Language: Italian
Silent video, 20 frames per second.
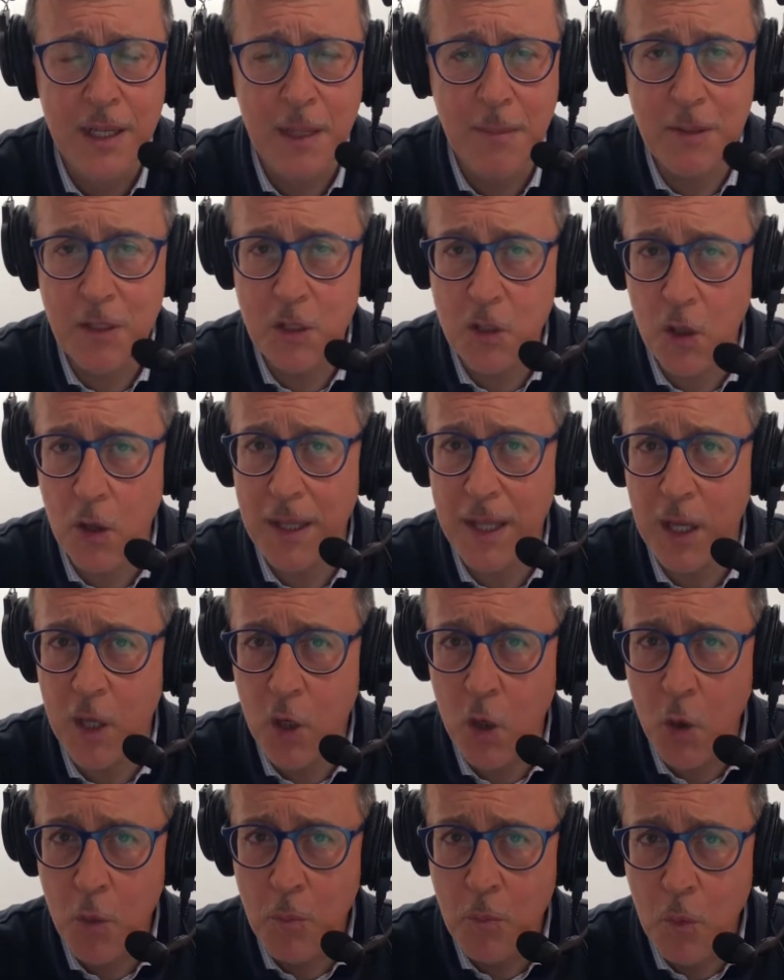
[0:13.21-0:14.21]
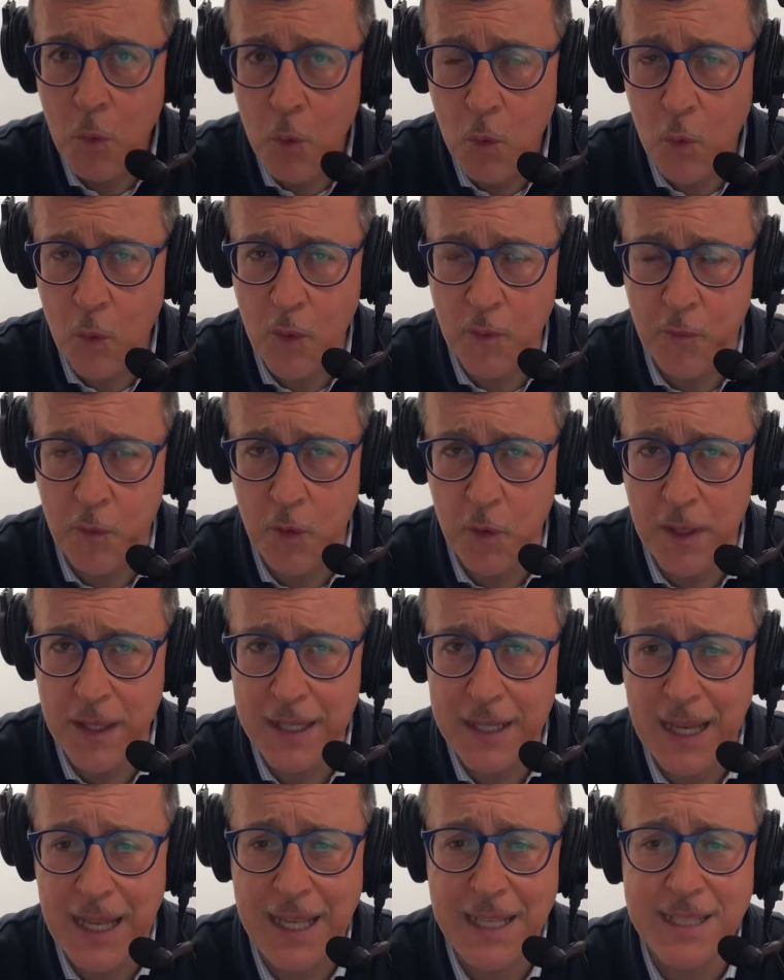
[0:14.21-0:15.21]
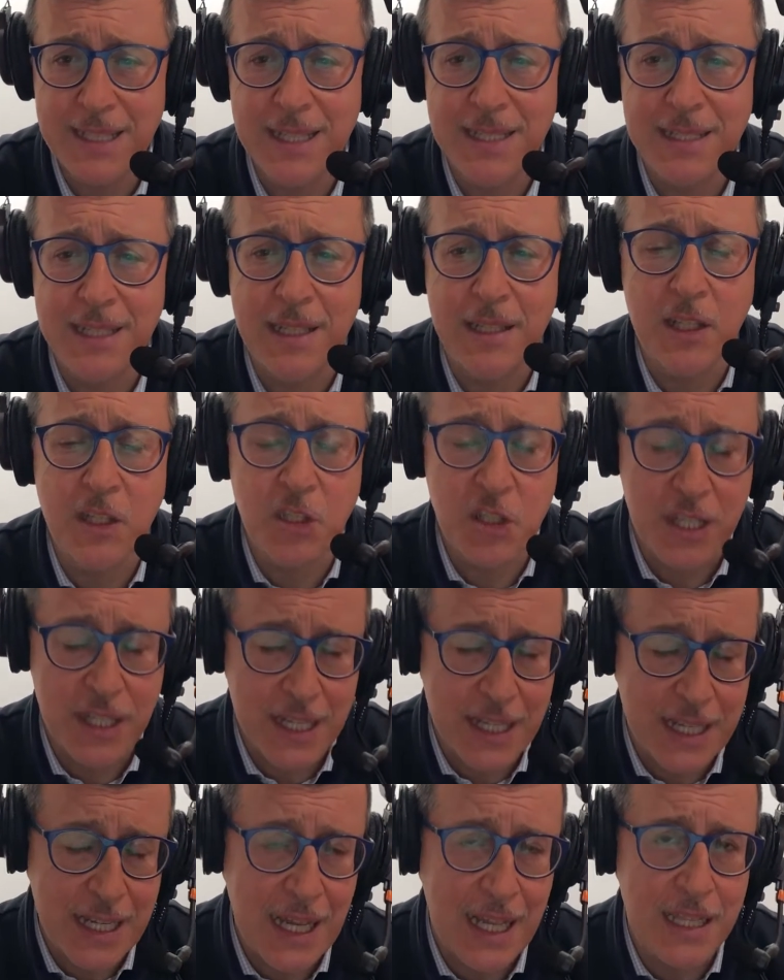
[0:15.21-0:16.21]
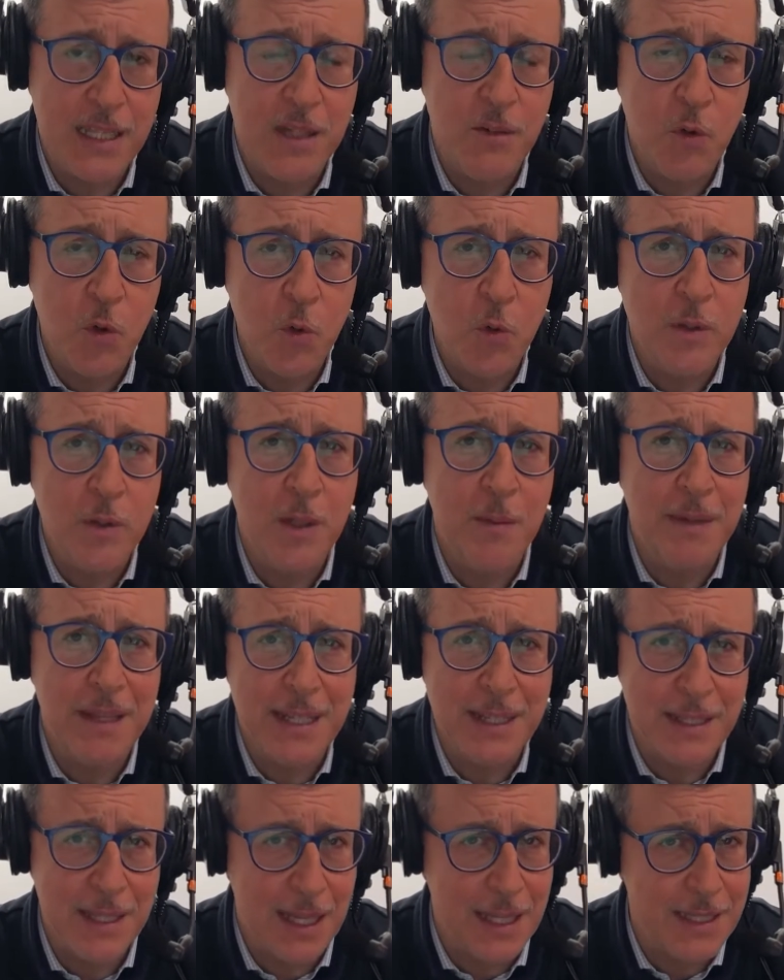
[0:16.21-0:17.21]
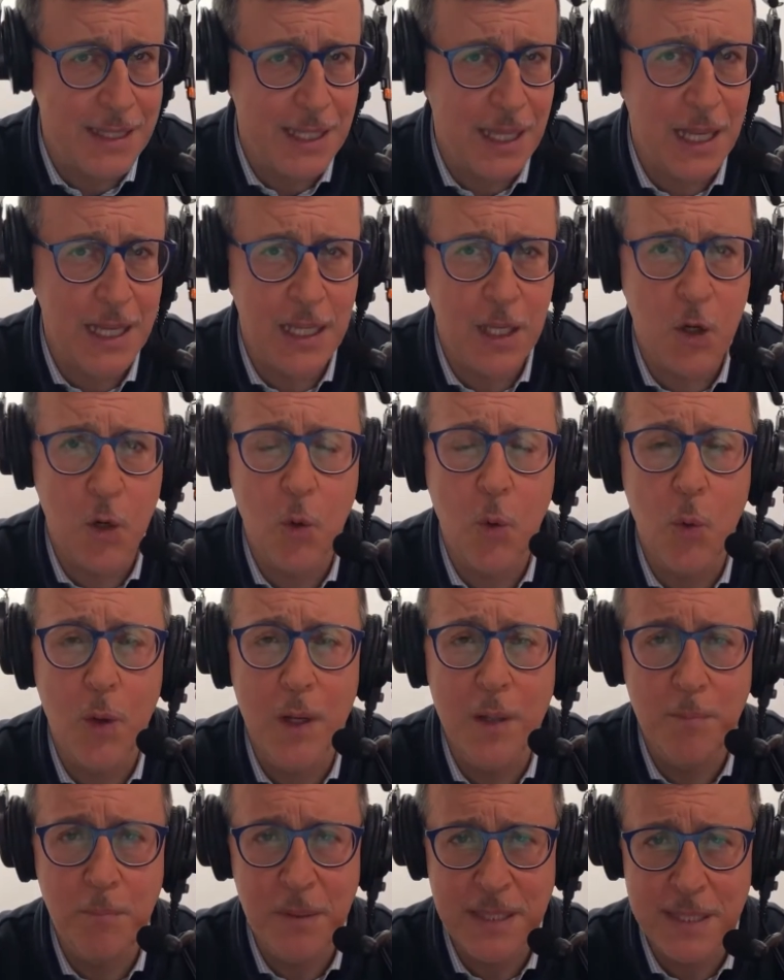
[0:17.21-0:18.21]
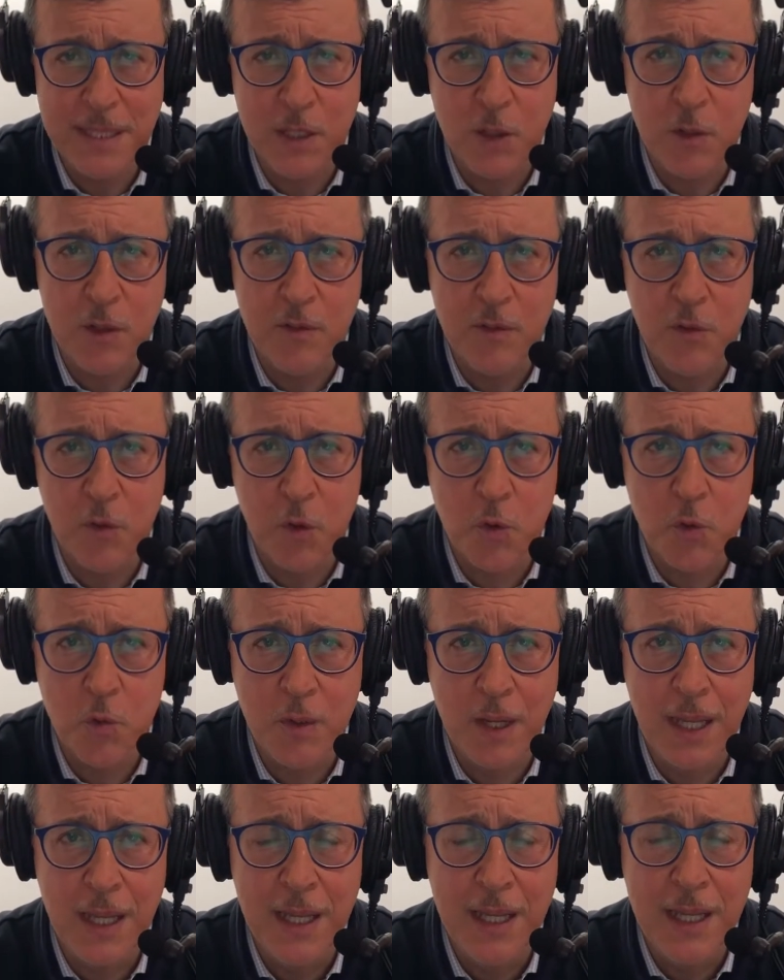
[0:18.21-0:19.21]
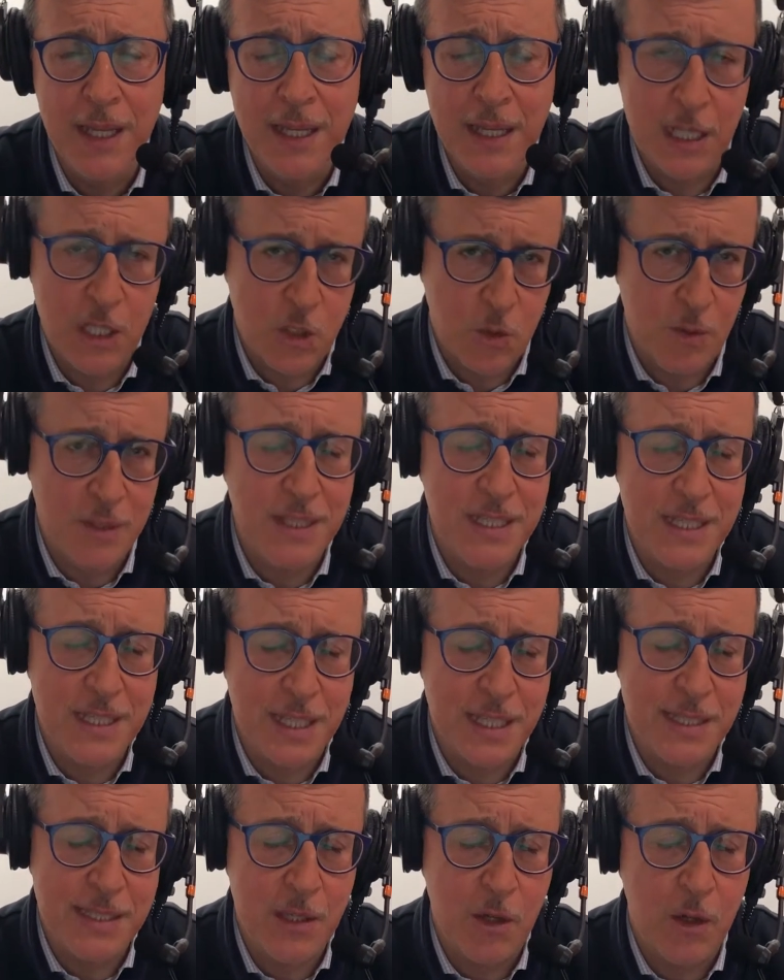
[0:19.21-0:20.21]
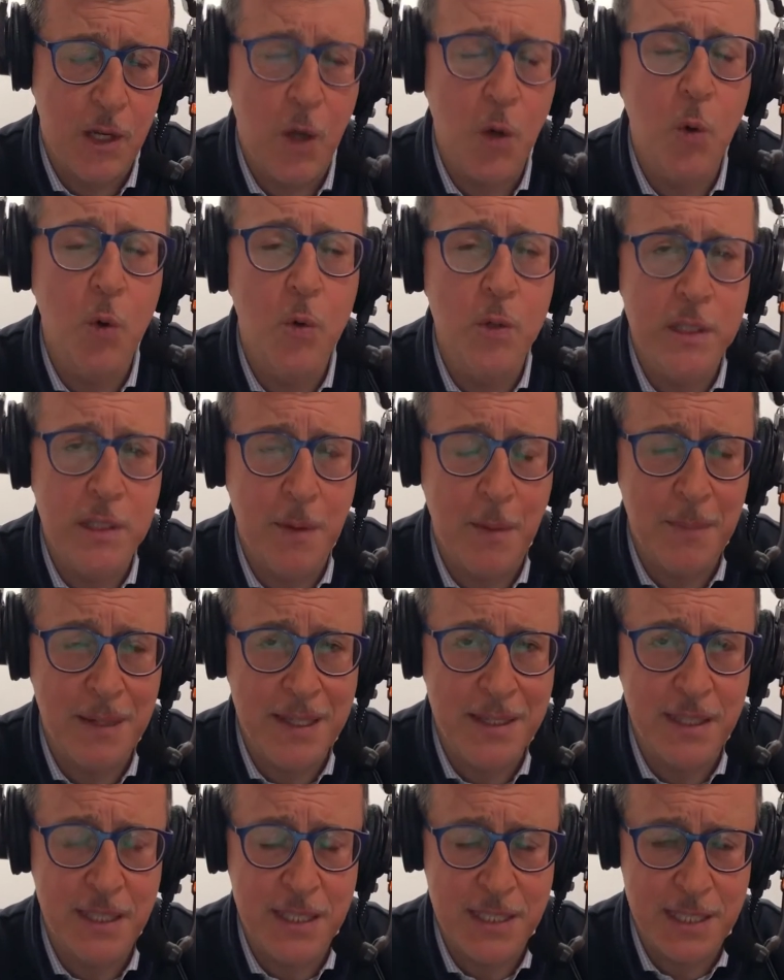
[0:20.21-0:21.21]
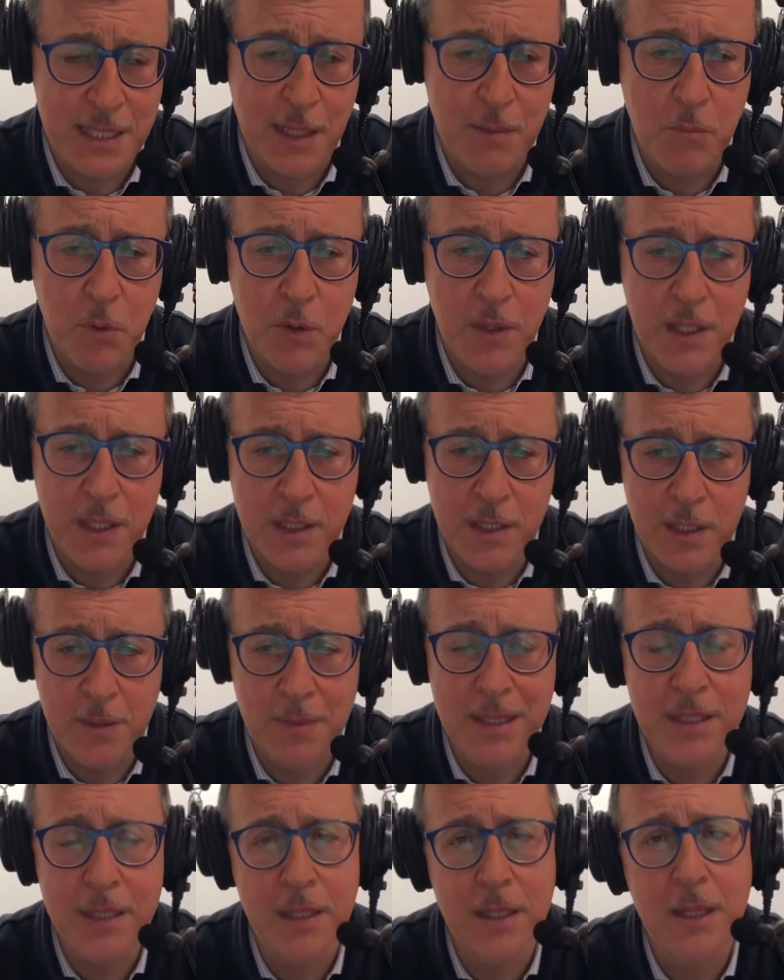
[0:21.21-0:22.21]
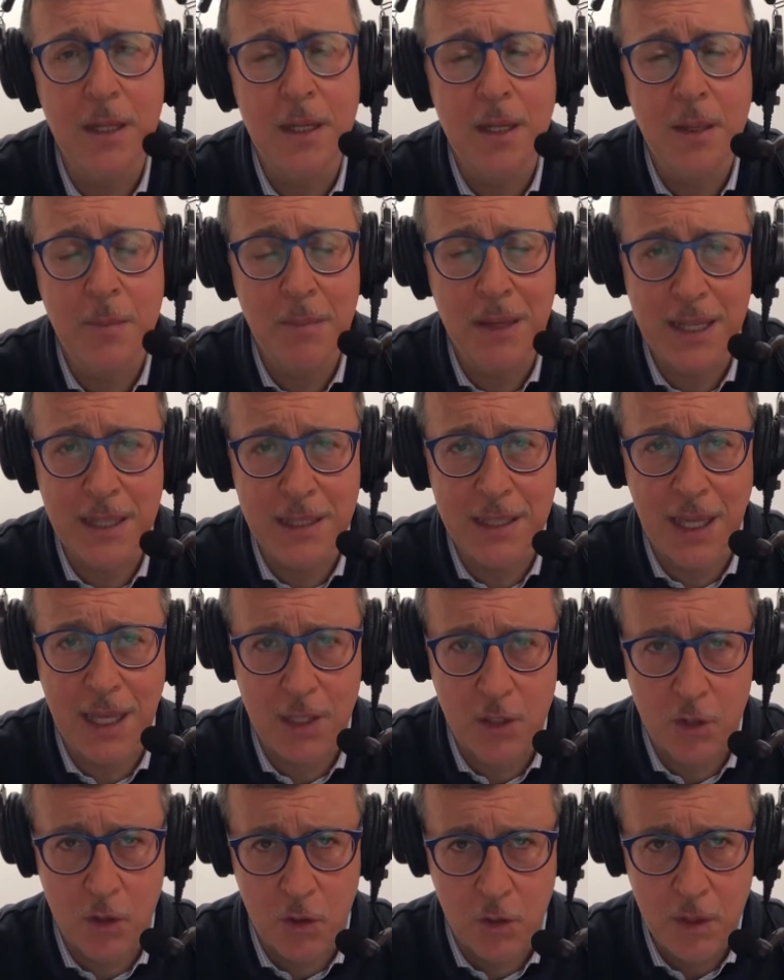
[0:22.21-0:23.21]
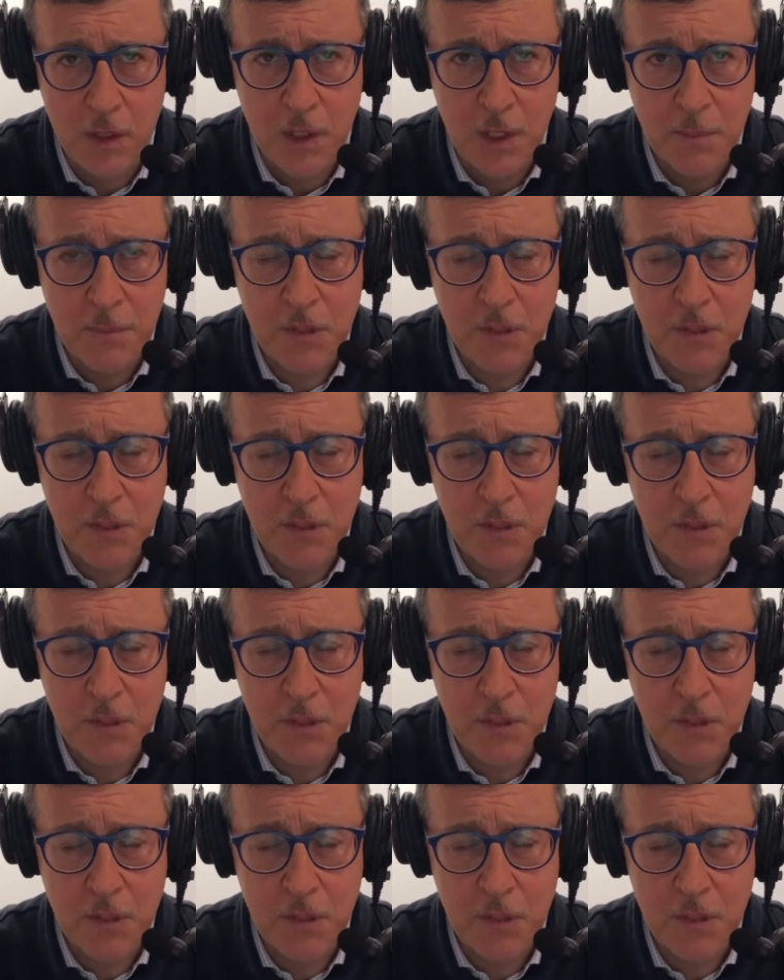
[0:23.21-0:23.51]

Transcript: La vittoria comunque fuori casa è stata cercata, voluta e meritata, anche con quel pizzico di fortuna che la squadra di Scazzola ultimamente si era abbondantemente meritato.